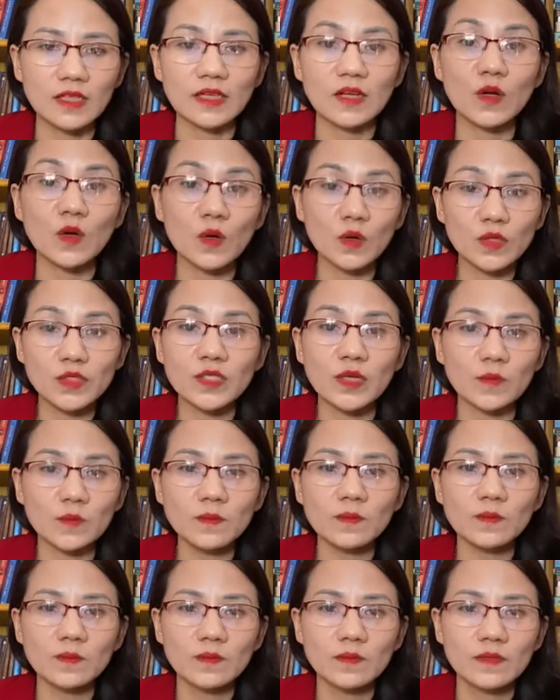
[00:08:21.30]
trở thành lối
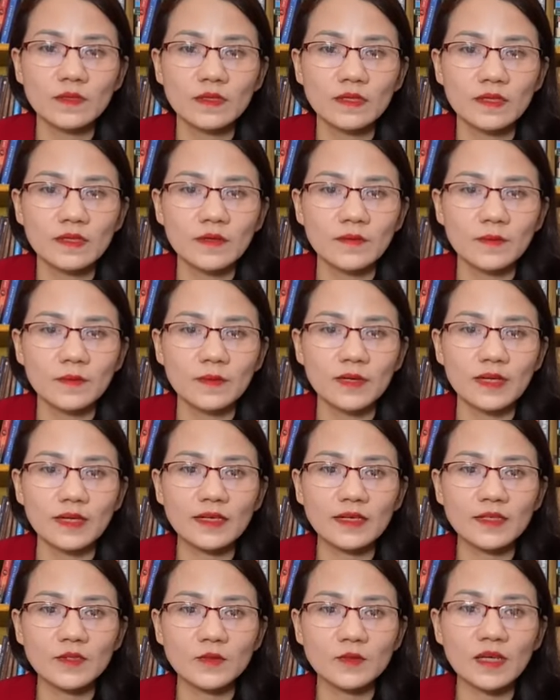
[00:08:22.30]
sống
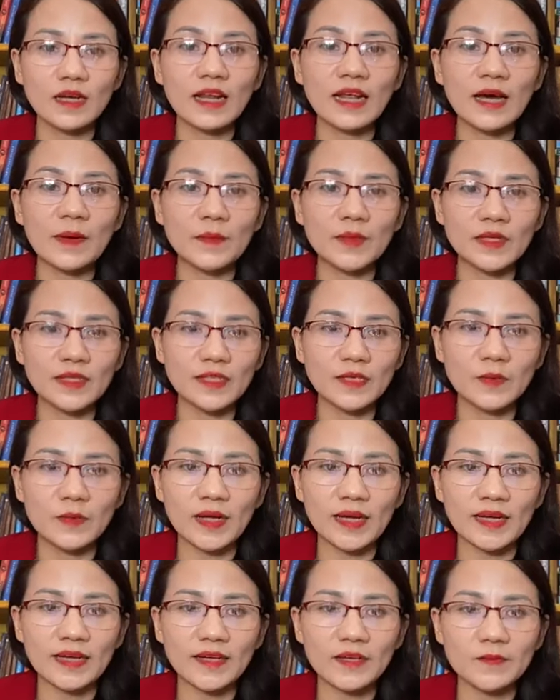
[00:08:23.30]
mà khi chúng ta làm được
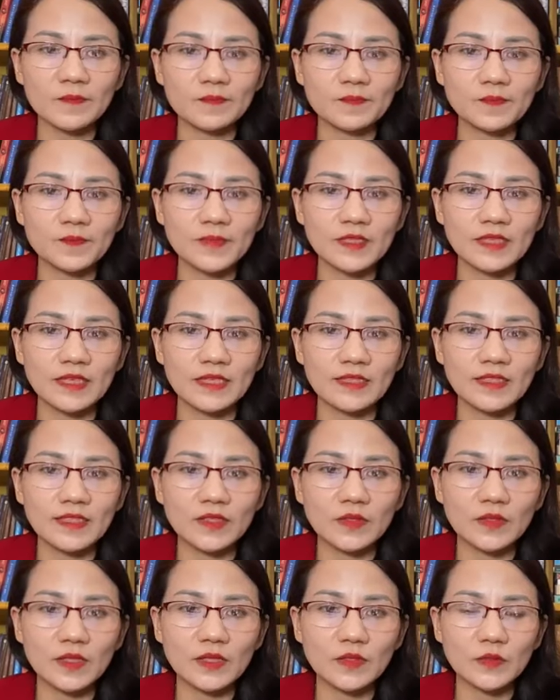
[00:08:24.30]
điều này ấy, thì anh
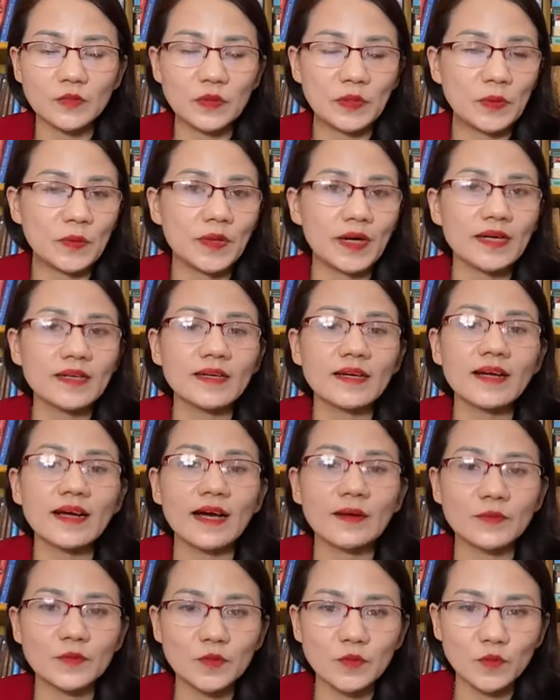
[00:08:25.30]
chị có thể chuyển hóa được
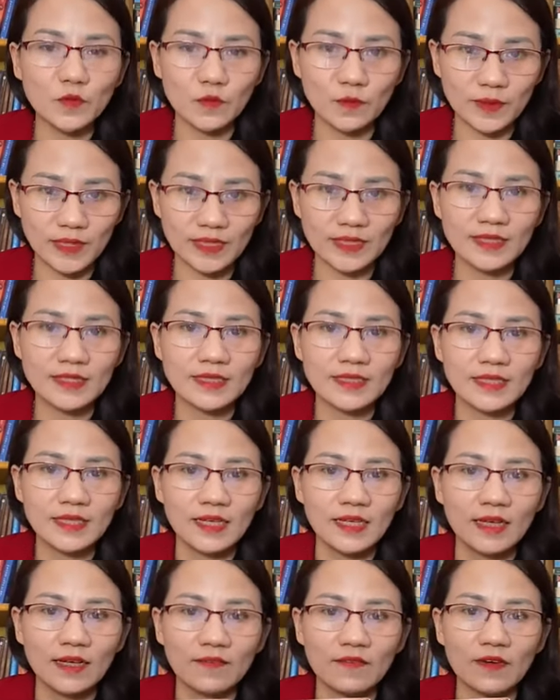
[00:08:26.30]
cái cảm xúc của mình
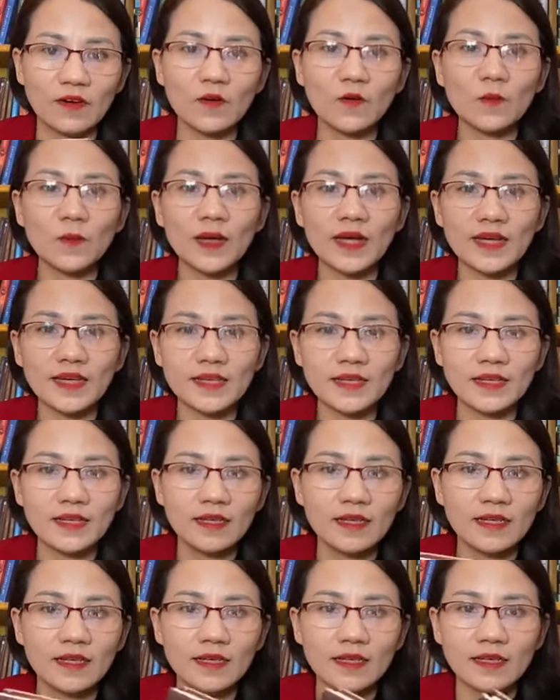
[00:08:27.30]
và hôm nay
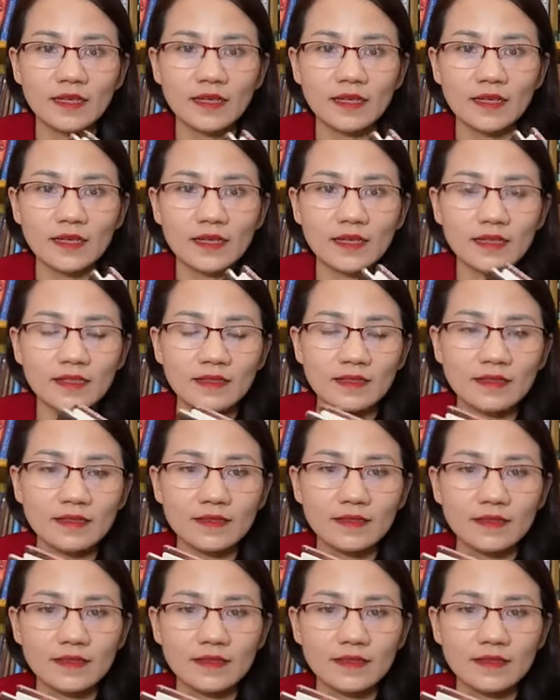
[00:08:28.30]
à,